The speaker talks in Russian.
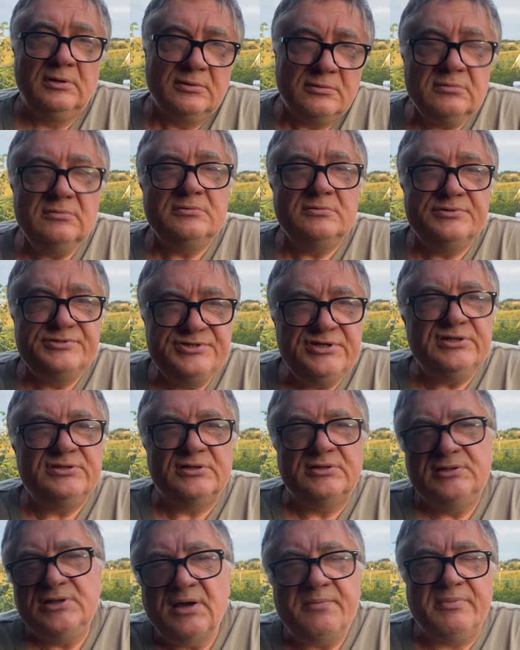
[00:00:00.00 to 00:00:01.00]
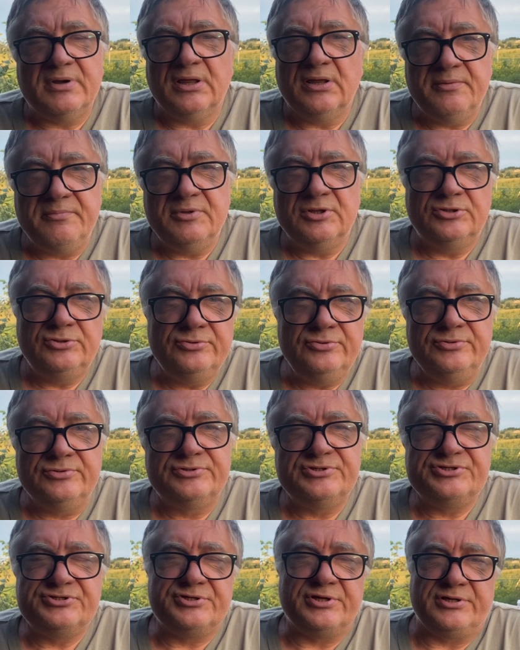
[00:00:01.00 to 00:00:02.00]
Ну, где-то нам
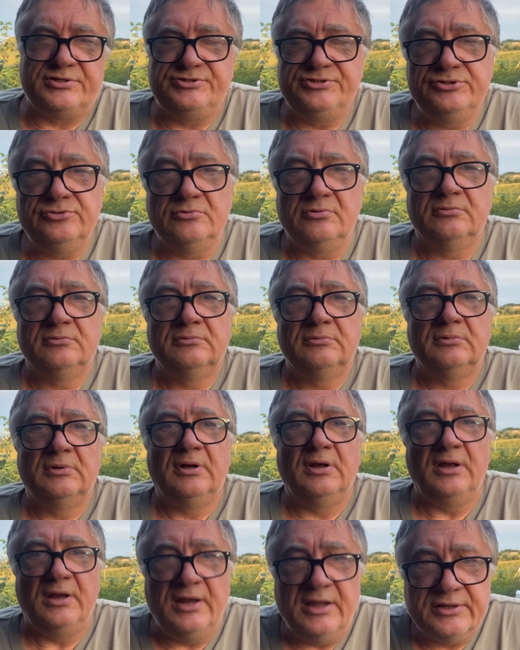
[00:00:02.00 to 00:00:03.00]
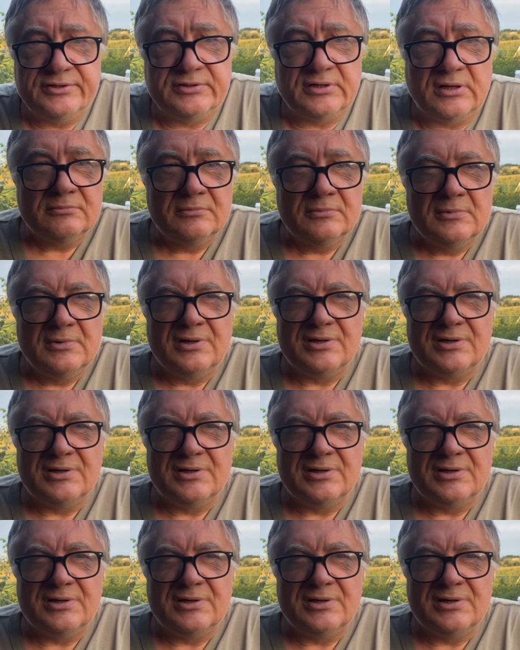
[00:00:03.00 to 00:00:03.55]
рекомендуют середину лета.